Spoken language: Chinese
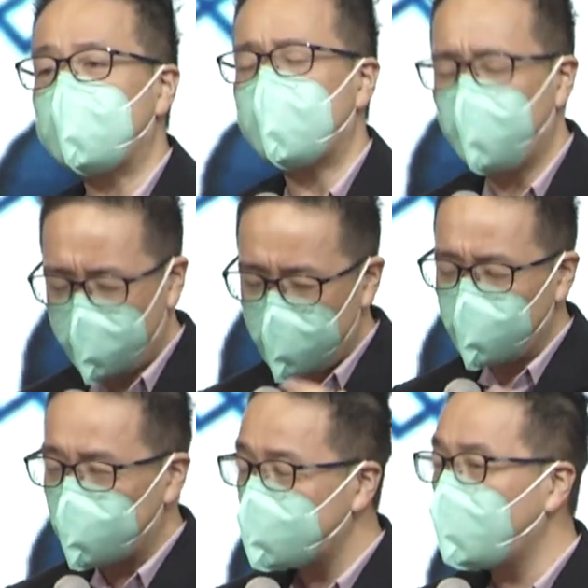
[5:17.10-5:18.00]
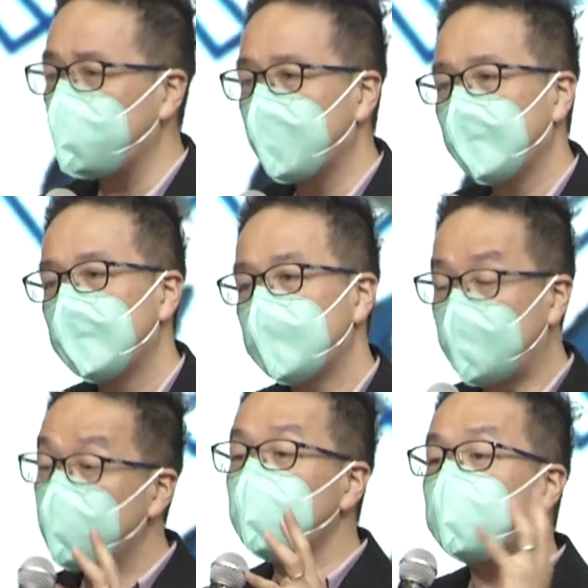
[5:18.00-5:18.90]
家，你要知道，
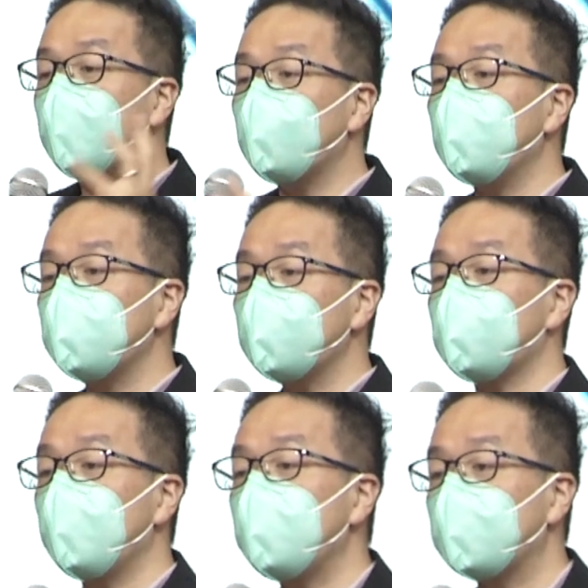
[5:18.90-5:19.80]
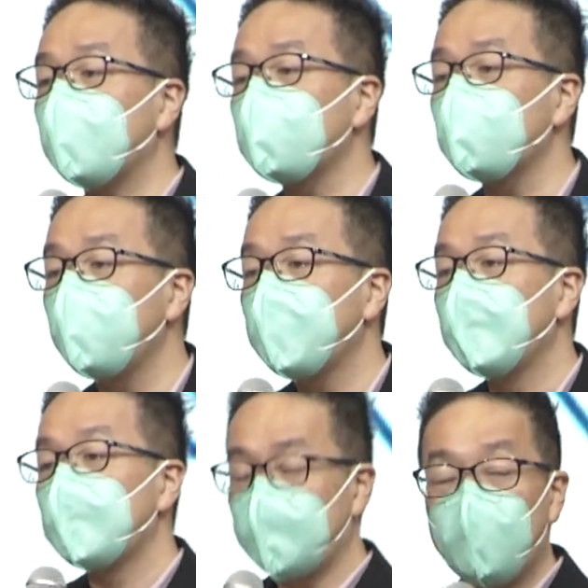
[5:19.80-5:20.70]
其实，在我们的生命当中，
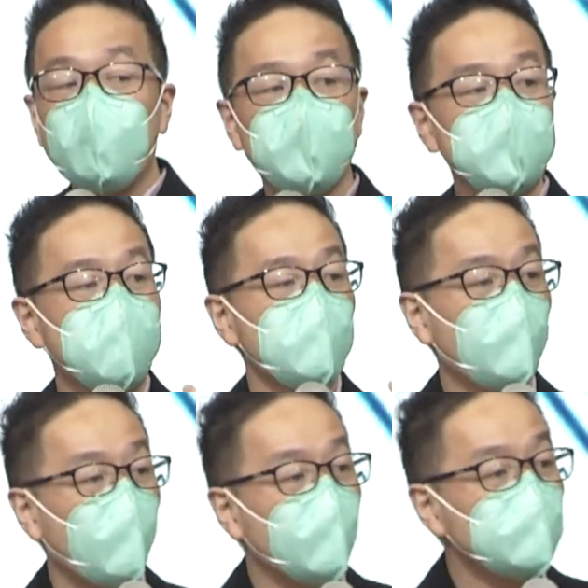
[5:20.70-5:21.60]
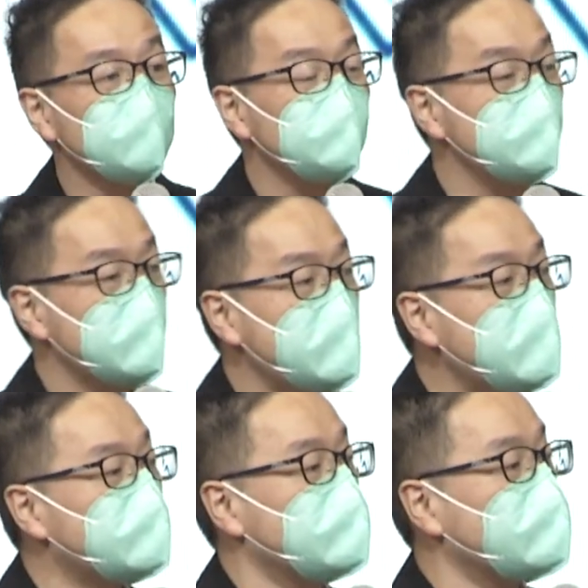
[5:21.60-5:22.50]
当我们可以活出一
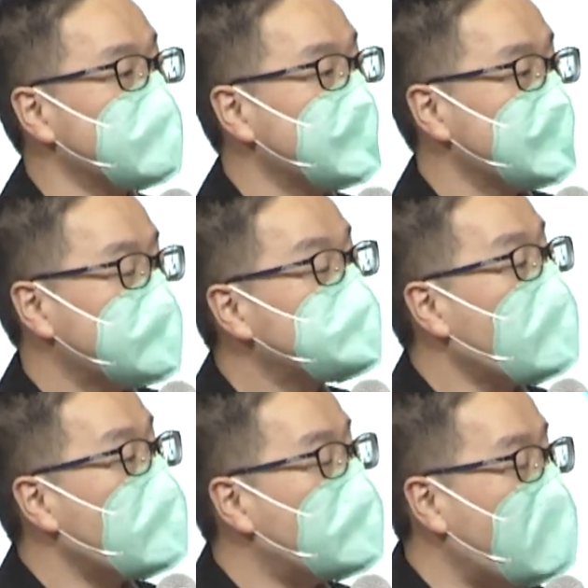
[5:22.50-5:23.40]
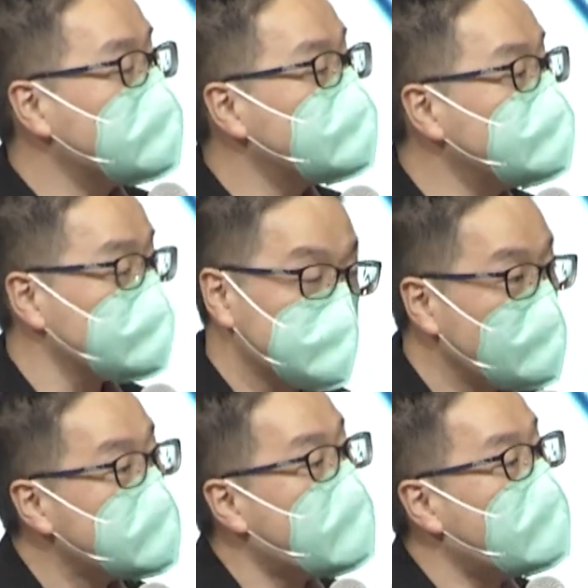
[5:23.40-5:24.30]
种那种忙碌所
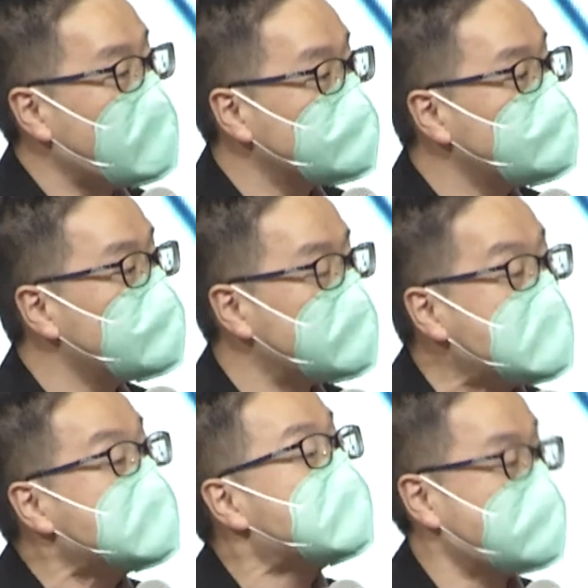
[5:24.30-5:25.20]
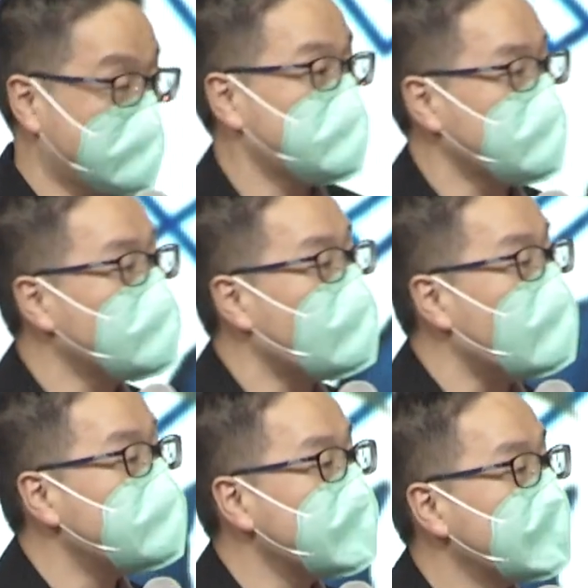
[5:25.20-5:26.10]
谓的忙碌我殷勤的生
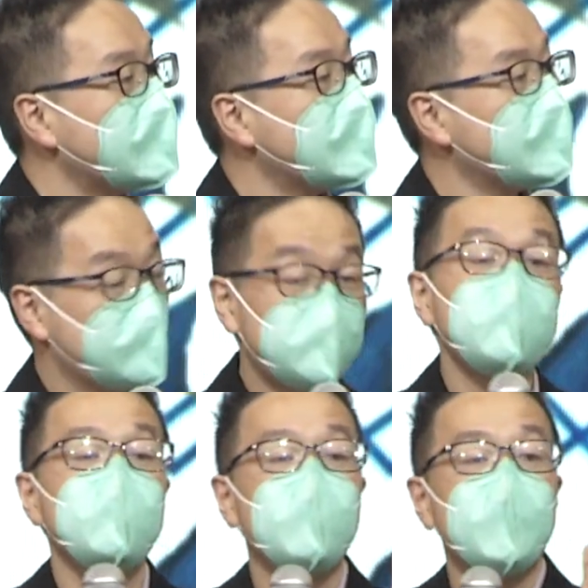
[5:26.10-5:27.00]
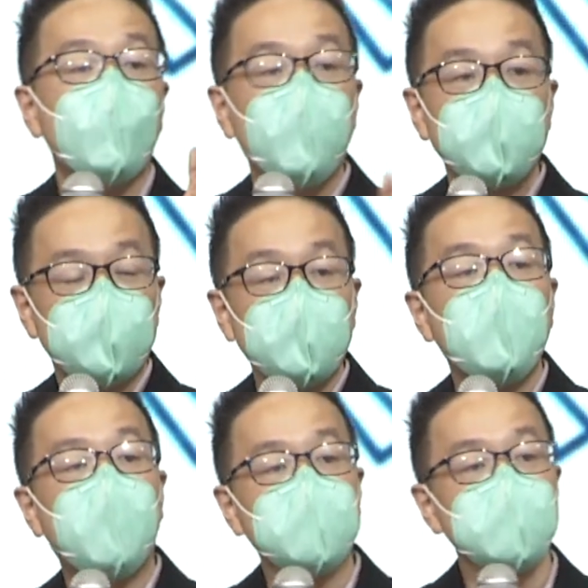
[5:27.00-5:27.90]
活，是我们身
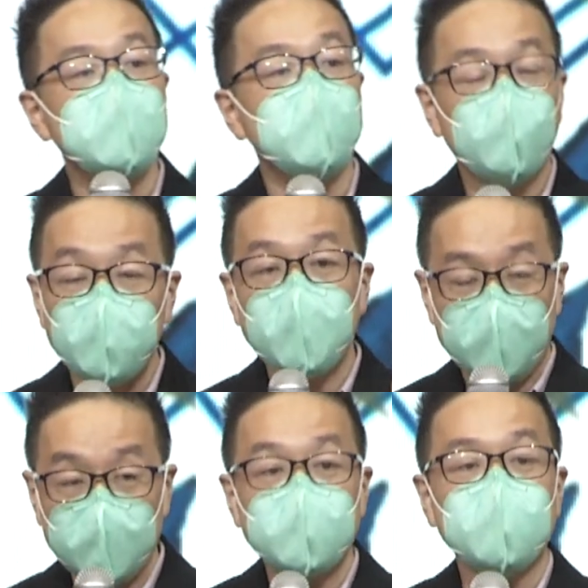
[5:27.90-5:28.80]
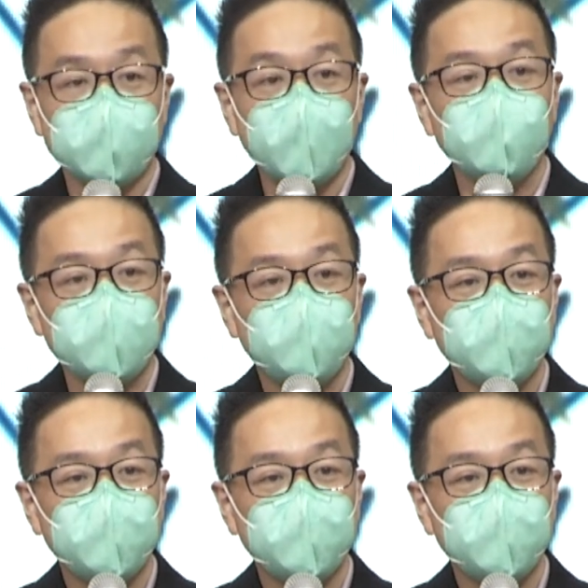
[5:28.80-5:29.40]
旁的人会被影响到的。